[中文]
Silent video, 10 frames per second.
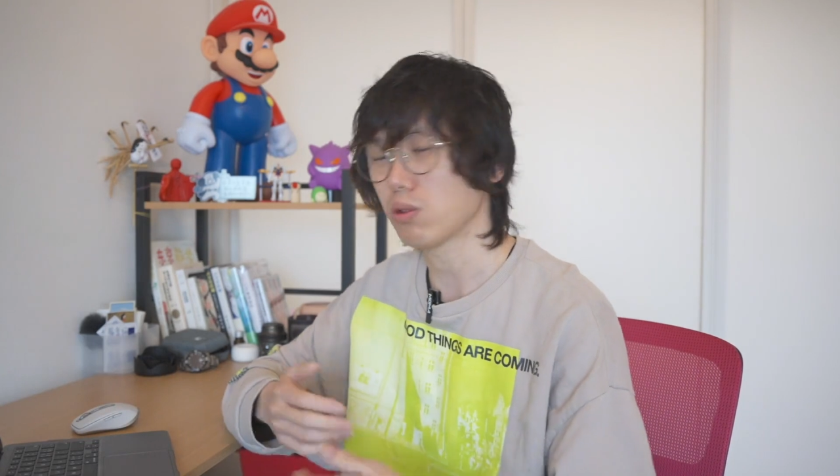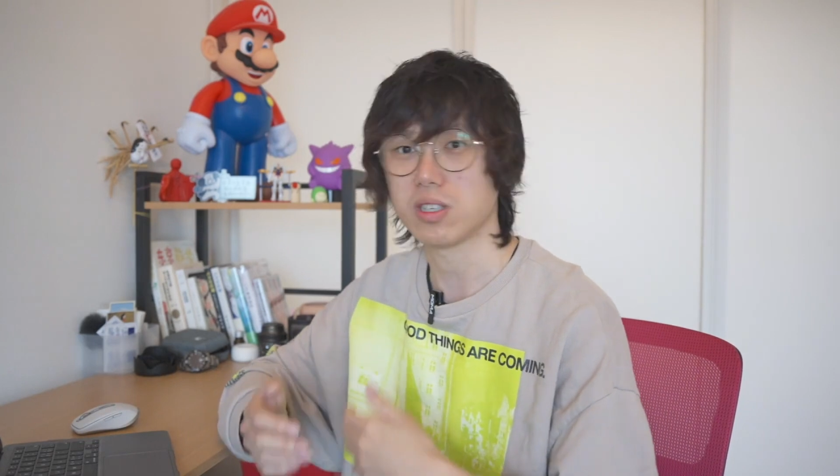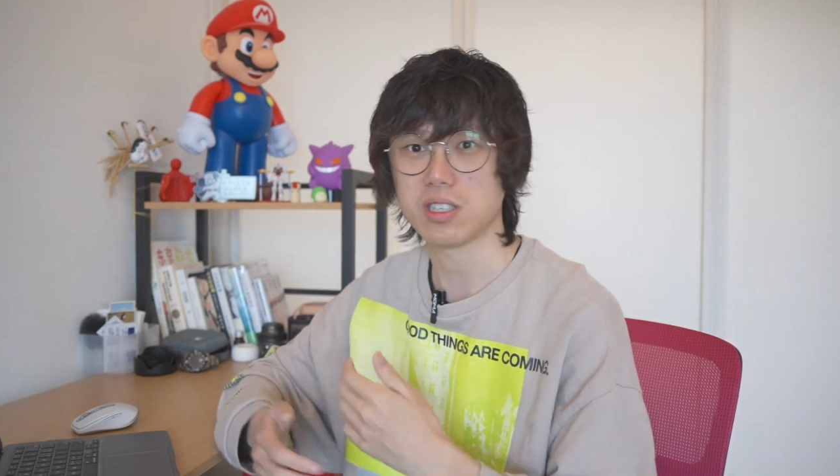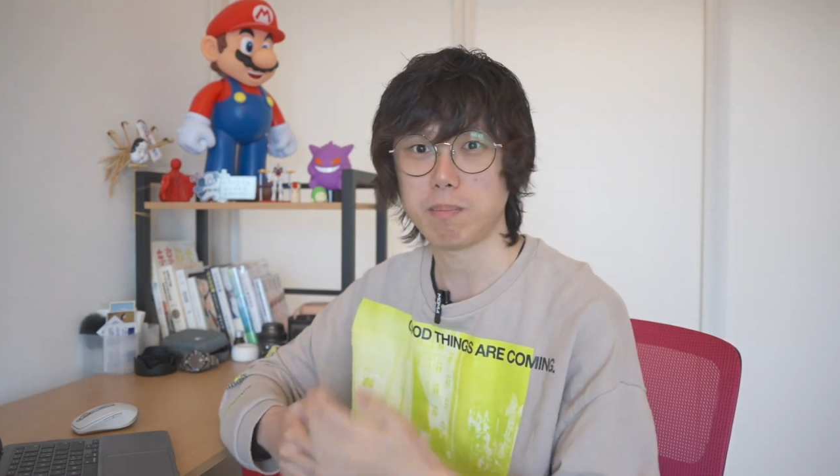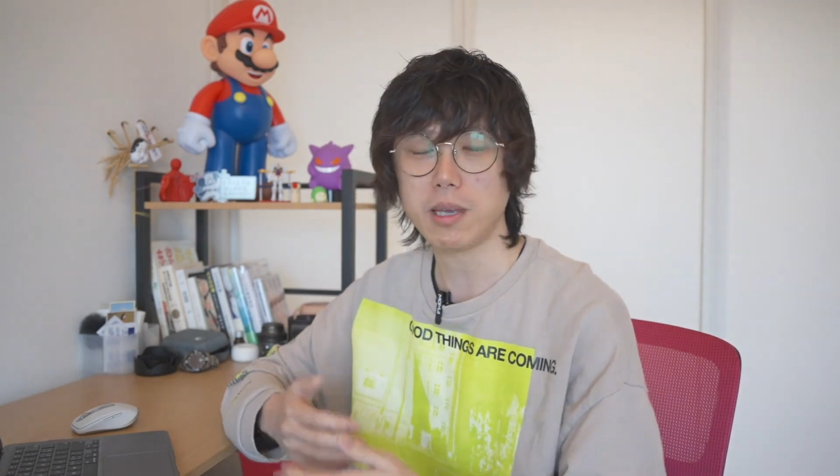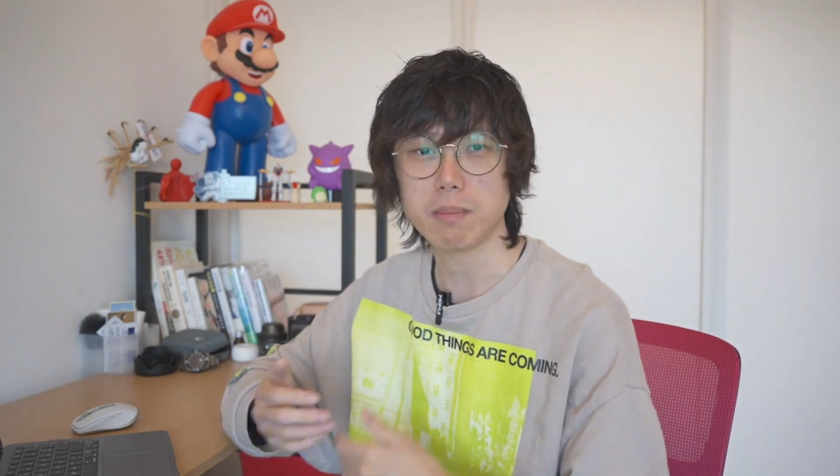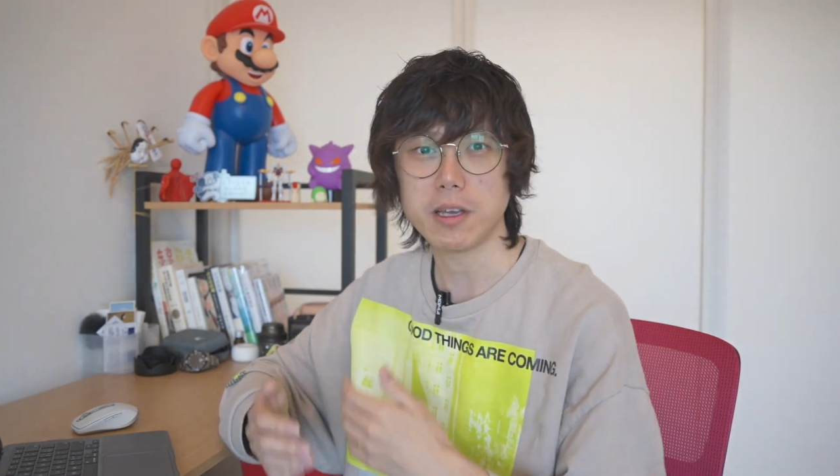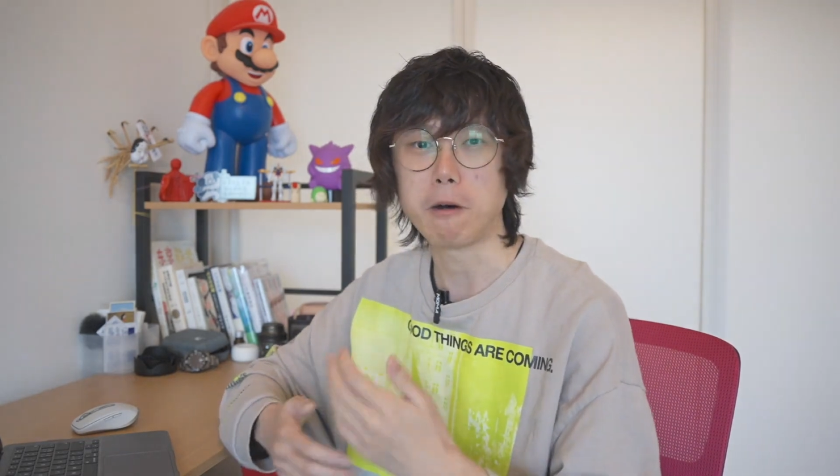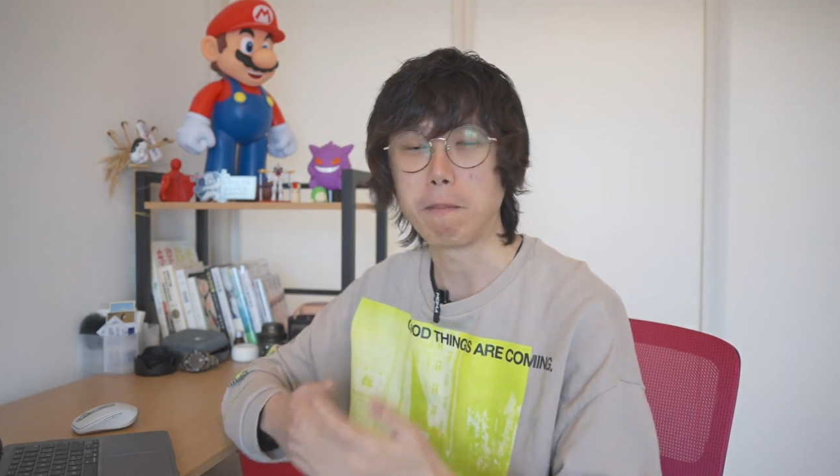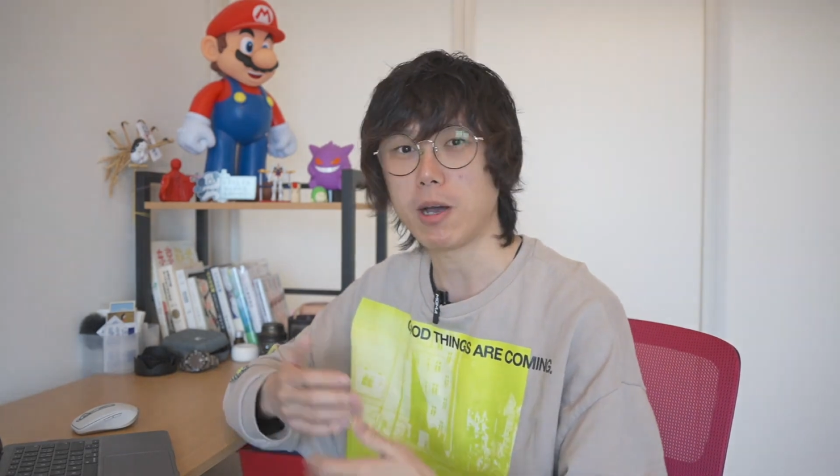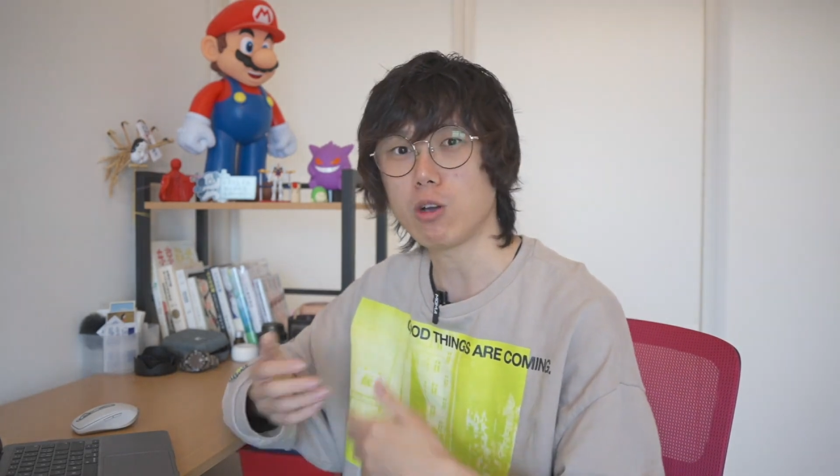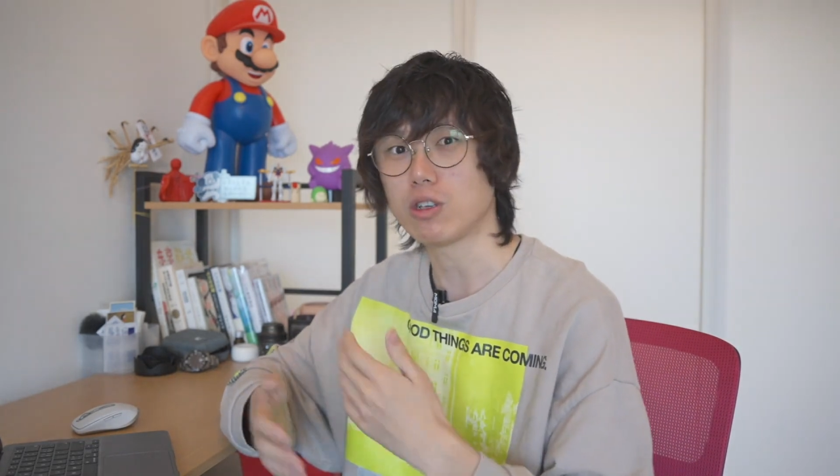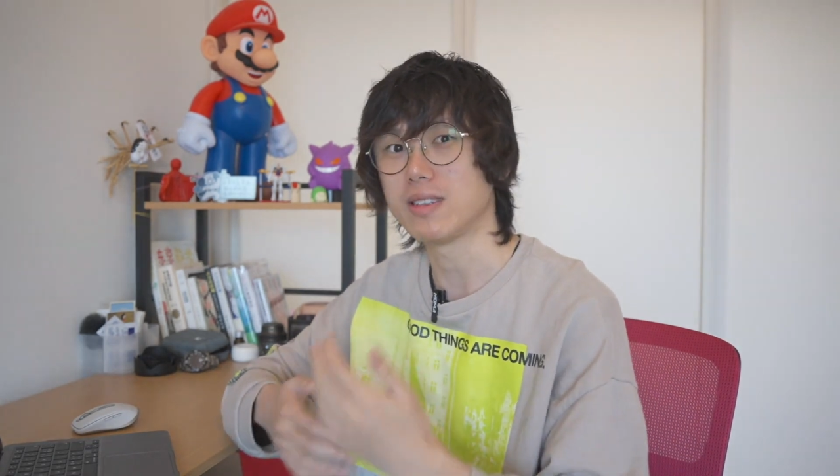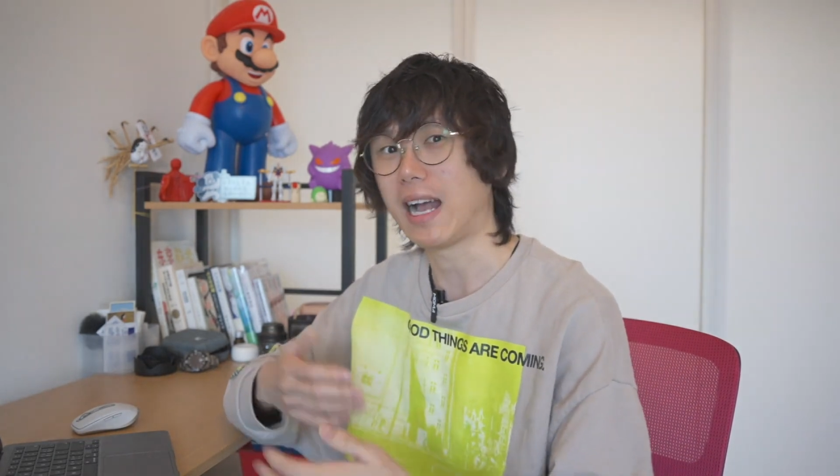中其实并没有标准